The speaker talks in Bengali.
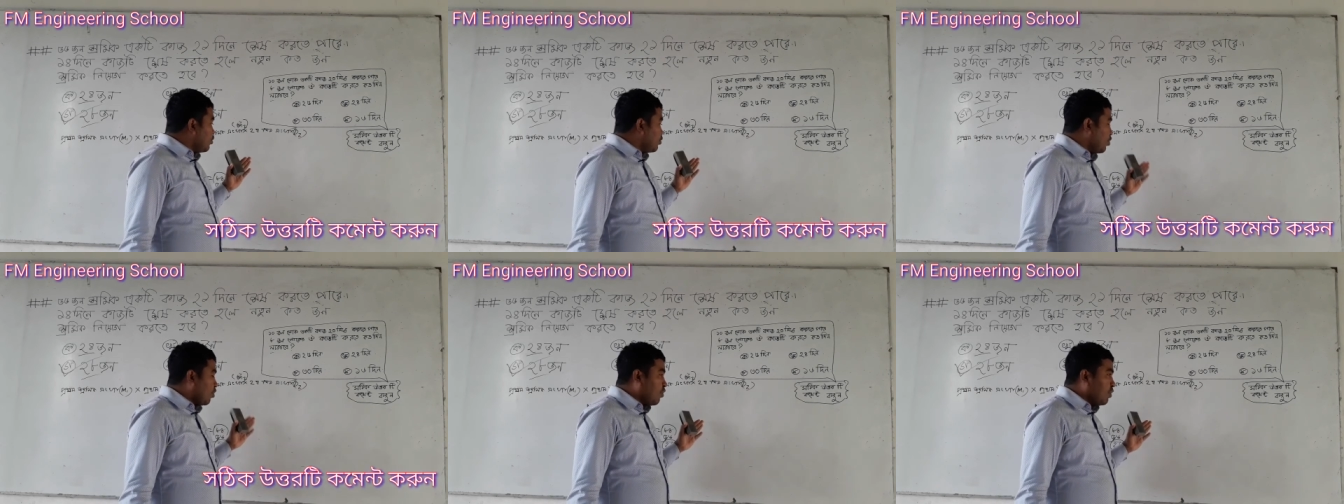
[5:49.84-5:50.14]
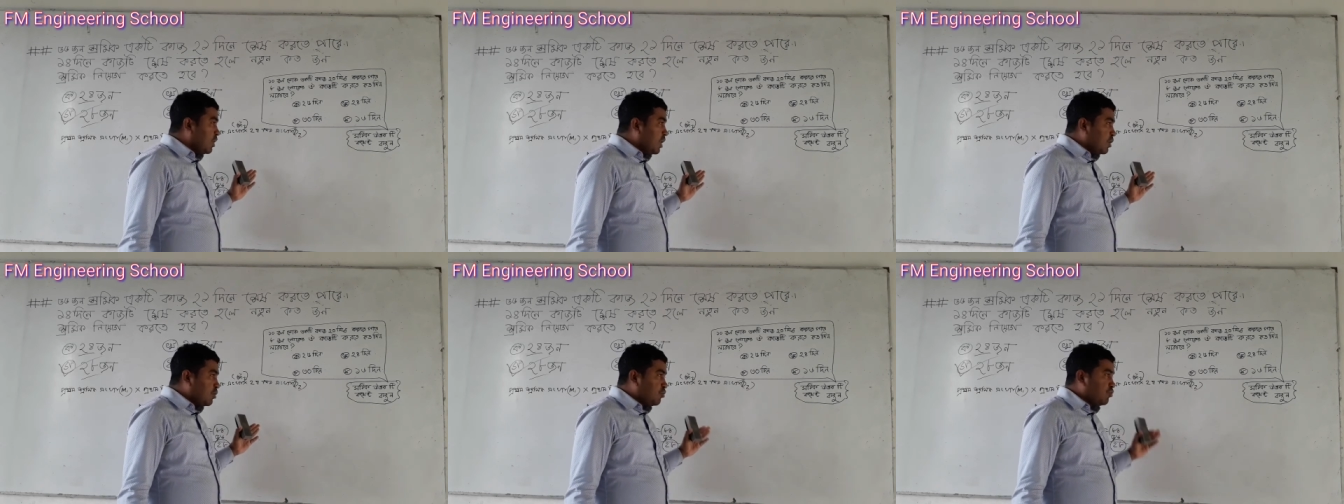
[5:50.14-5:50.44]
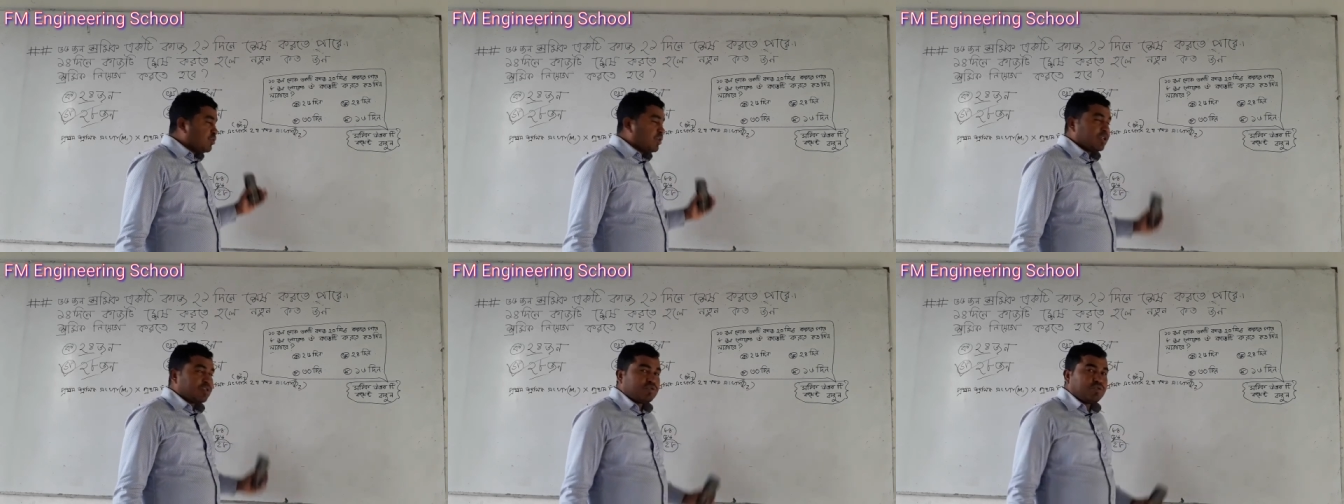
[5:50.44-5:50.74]
সকলের
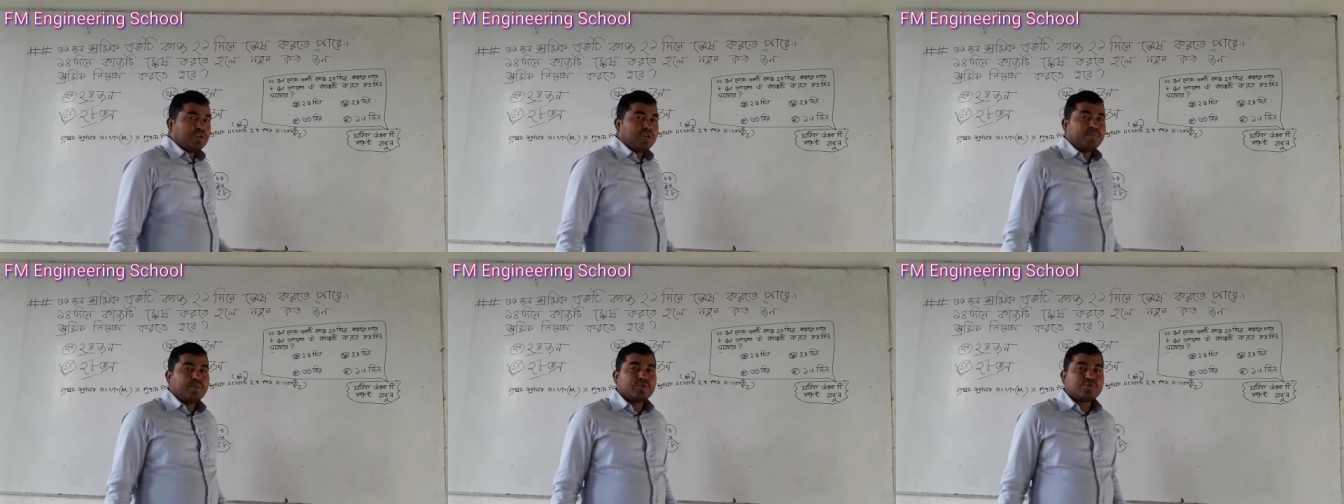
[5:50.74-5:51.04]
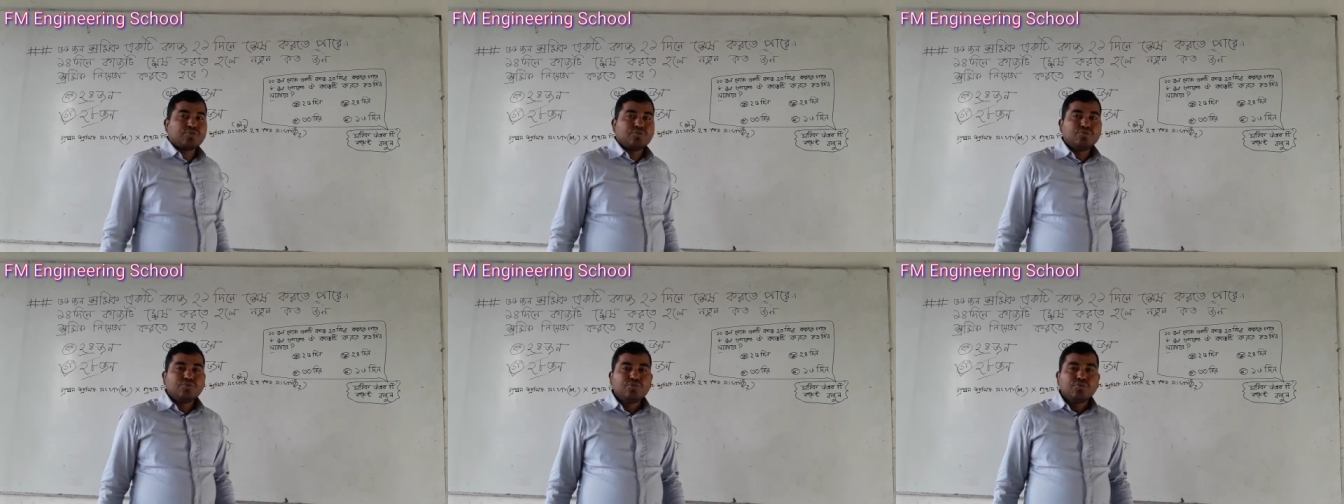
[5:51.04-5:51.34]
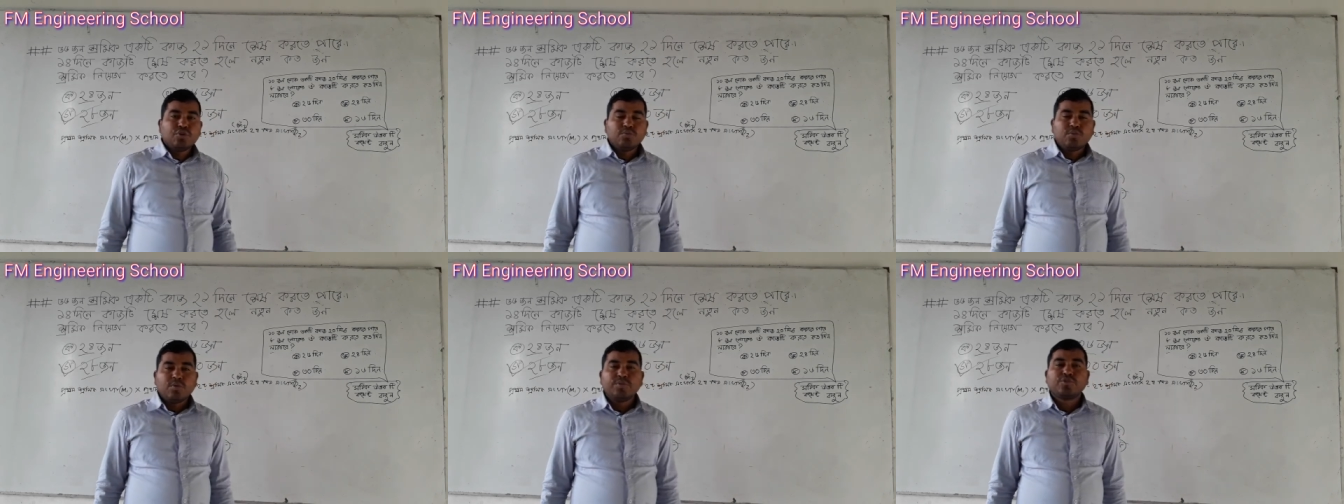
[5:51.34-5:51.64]
সুস্বাস্থ্য এবং
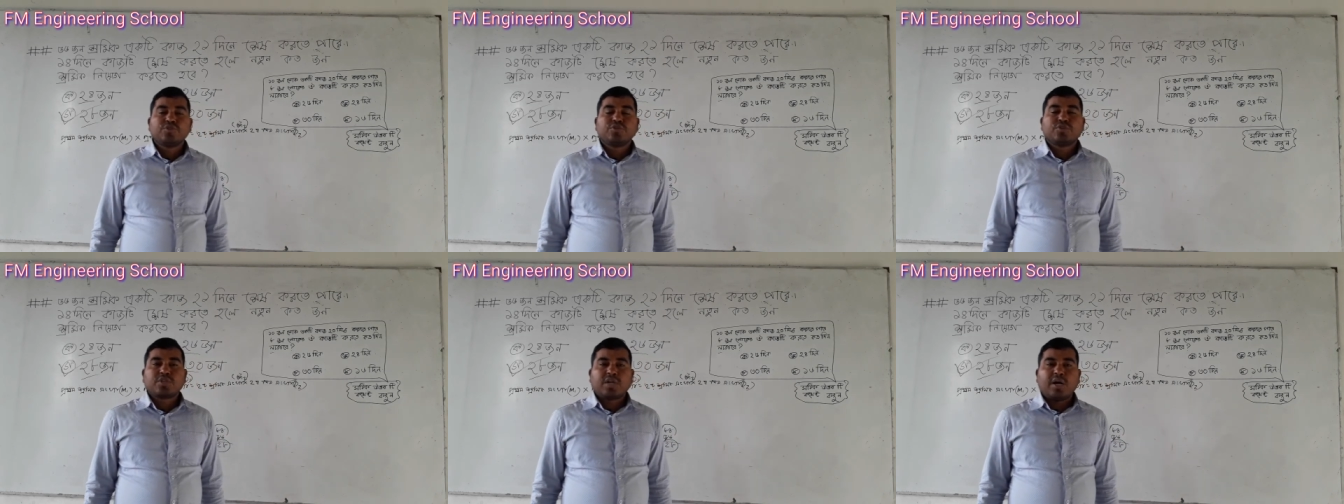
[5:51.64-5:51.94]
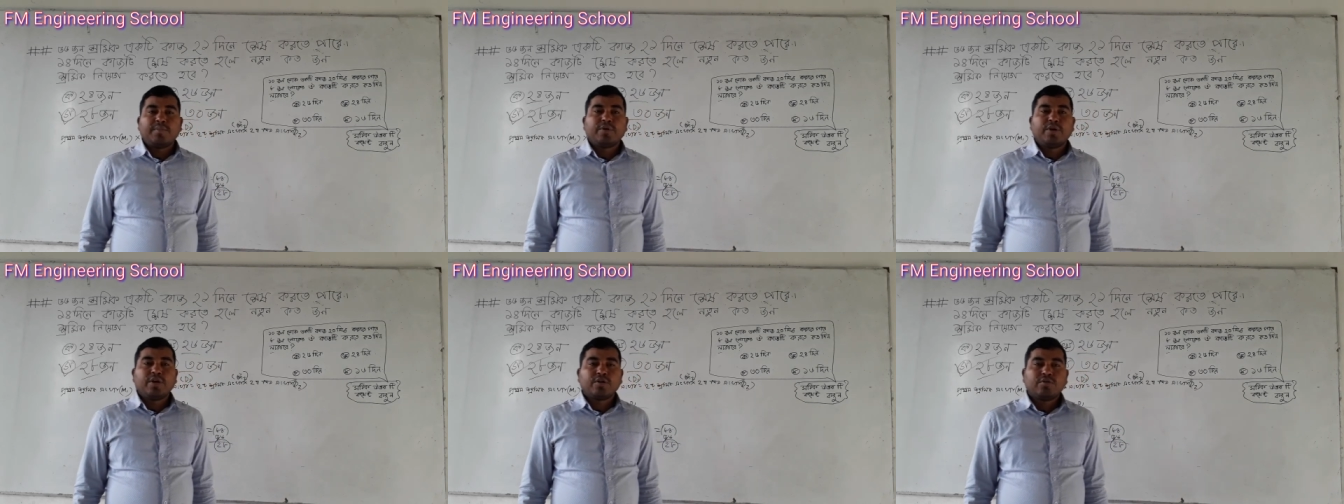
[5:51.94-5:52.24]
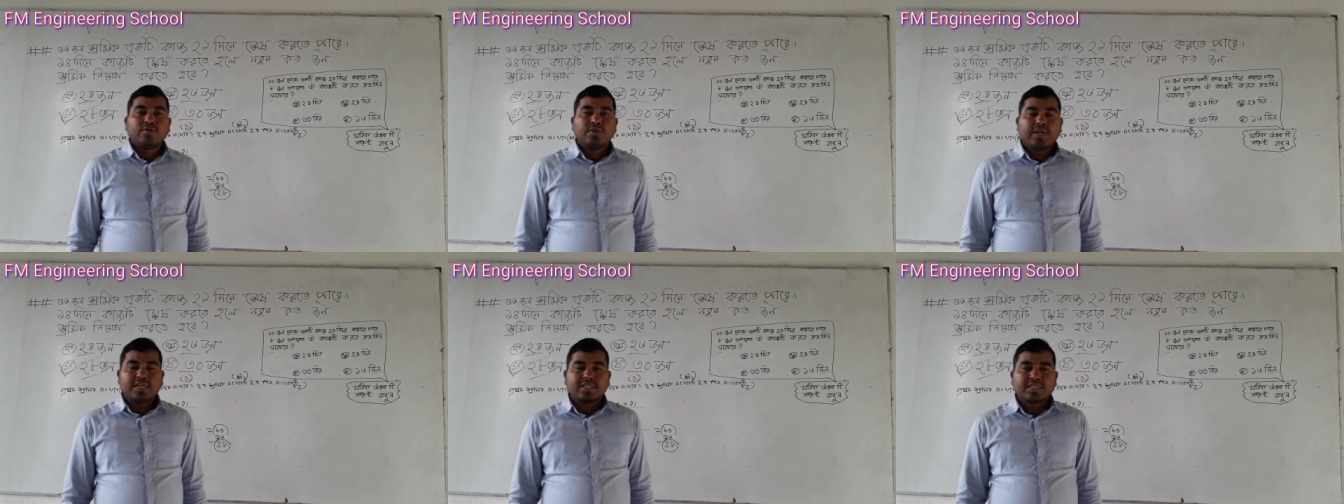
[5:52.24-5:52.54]
সুন্দর ভবিষ্যৎ কামনা
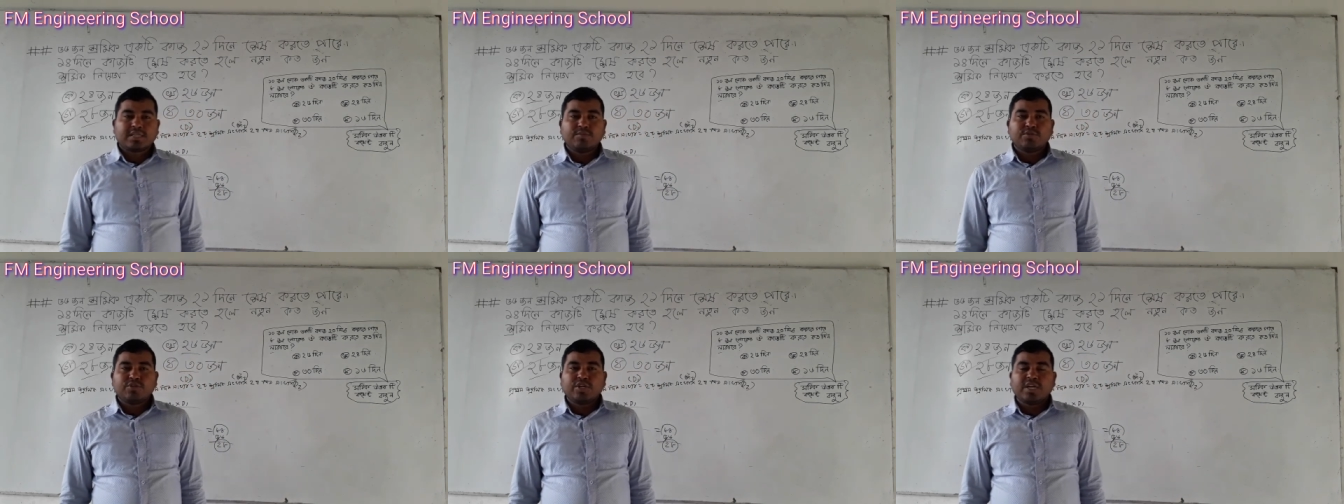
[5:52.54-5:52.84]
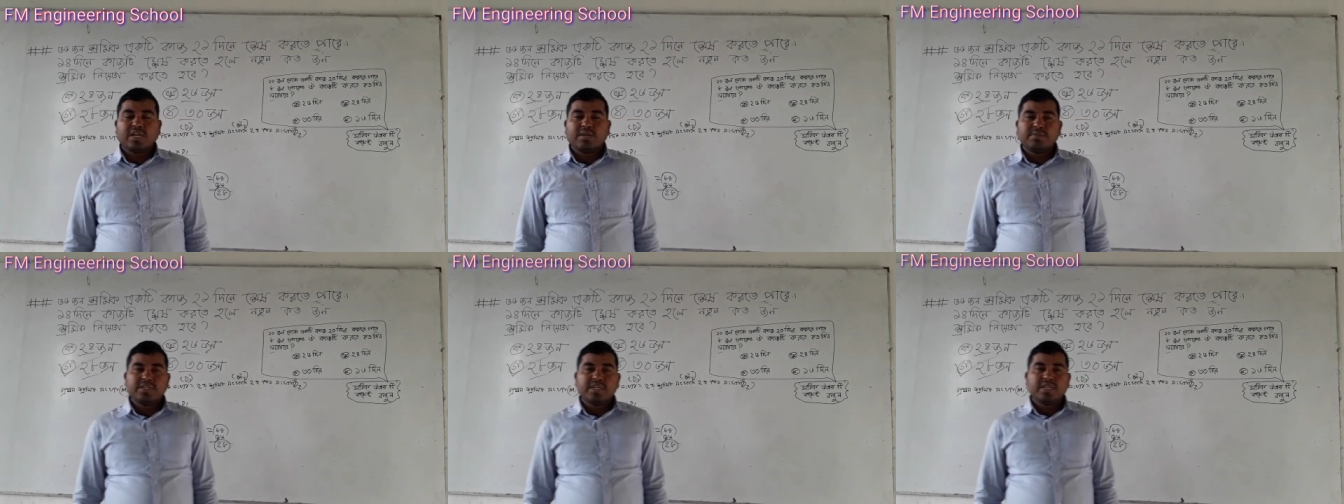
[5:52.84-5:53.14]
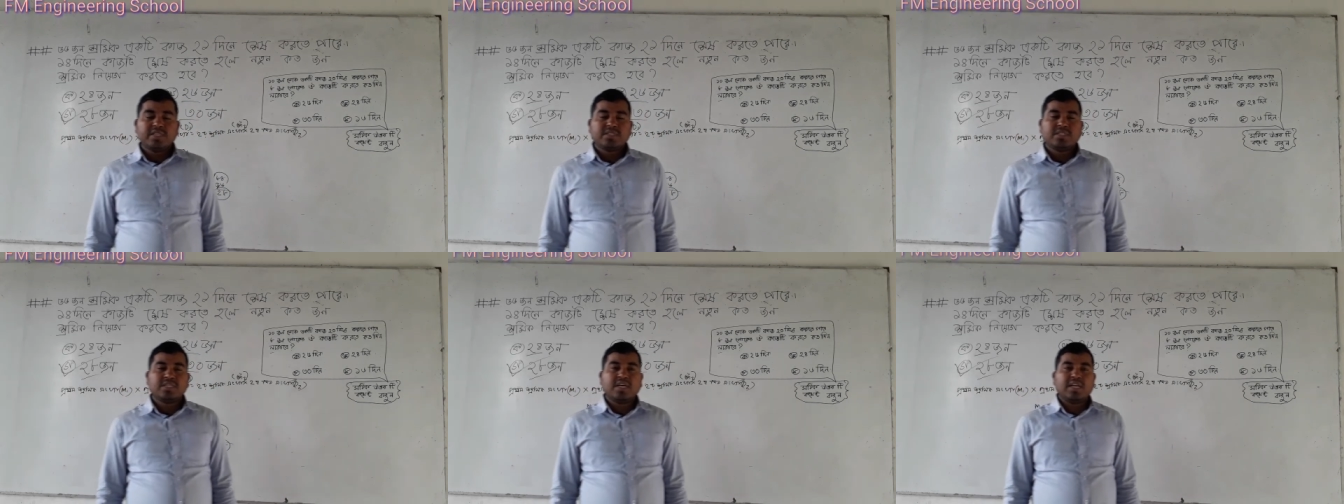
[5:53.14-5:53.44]
করে আজকের মধ্যে এখানে
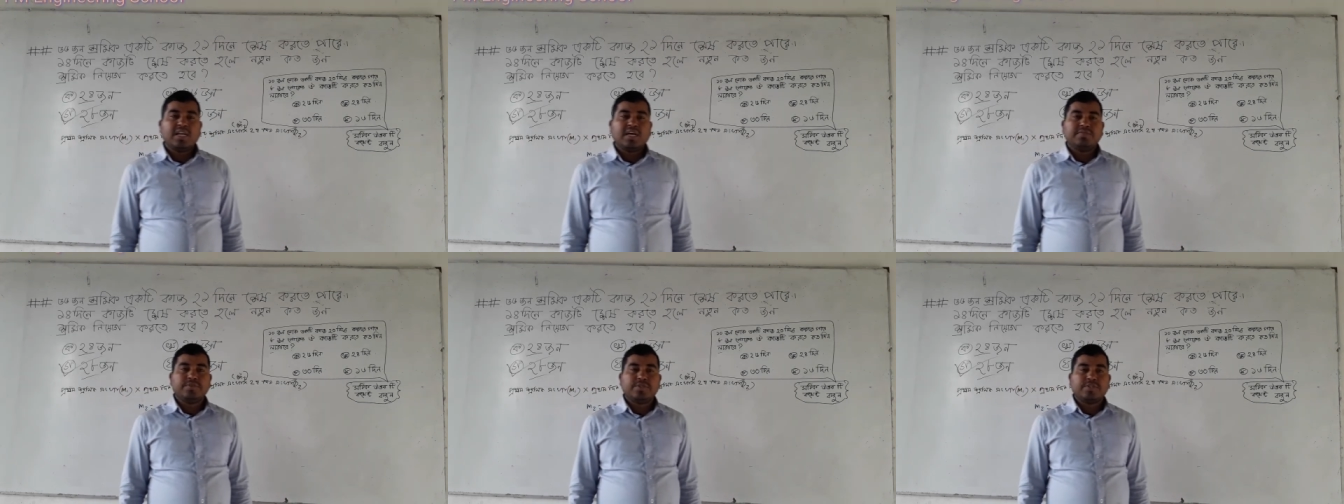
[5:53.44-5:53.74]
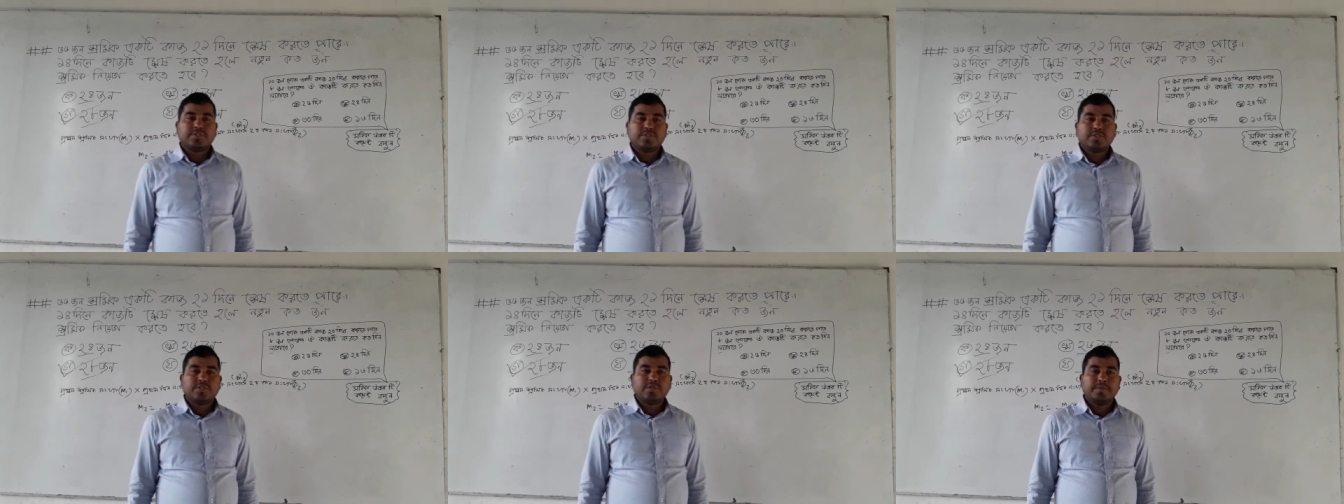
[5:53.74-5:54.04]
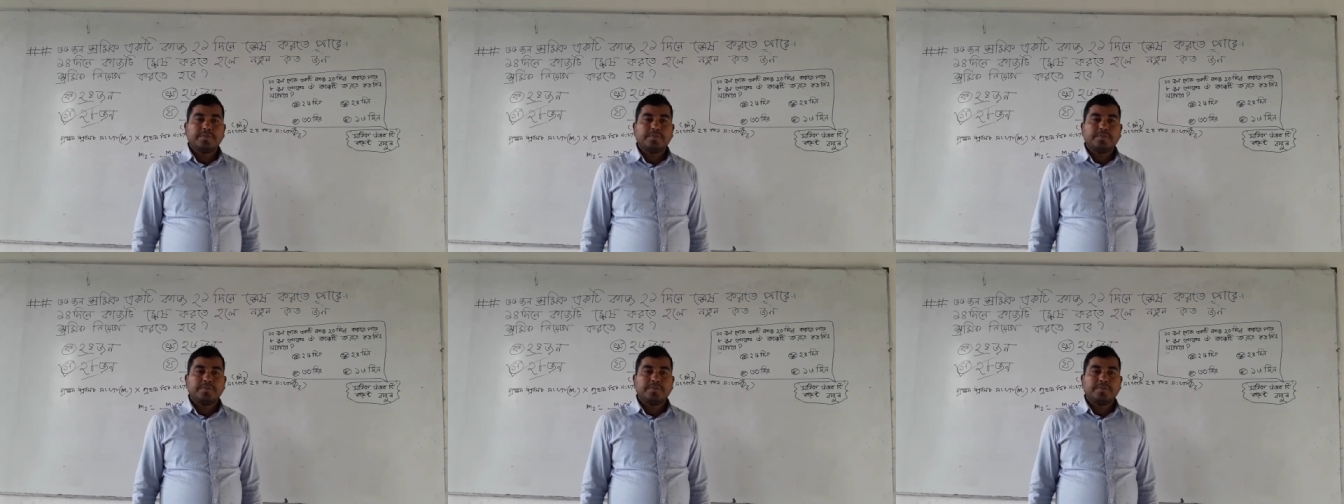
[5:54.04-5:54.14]
বিদায় নিচ্ছি আল্লাহ হাফেজ